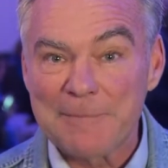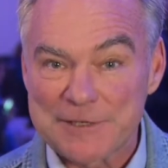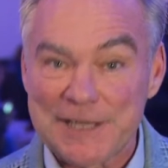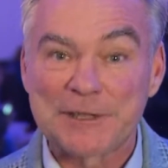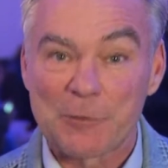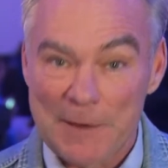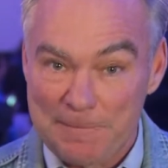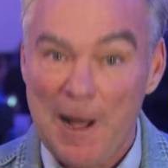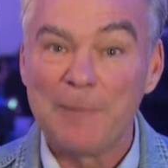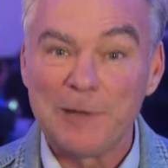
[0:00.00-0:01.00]
với khác
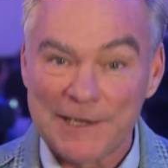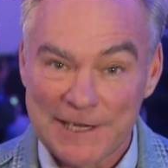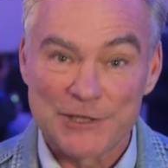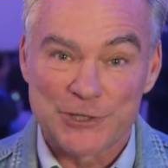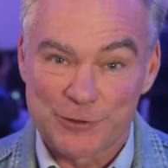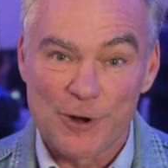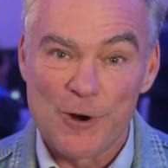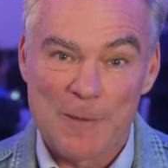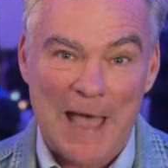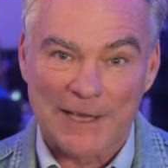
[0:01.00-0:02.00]
biệt khoảng
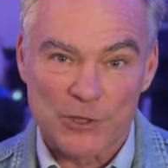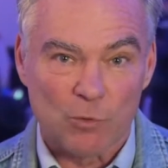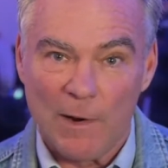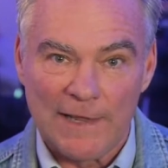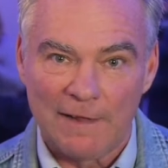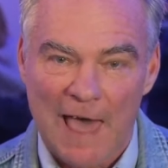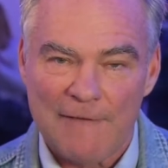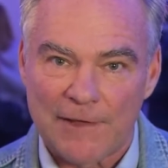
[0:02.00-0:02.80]
8% số phiếu.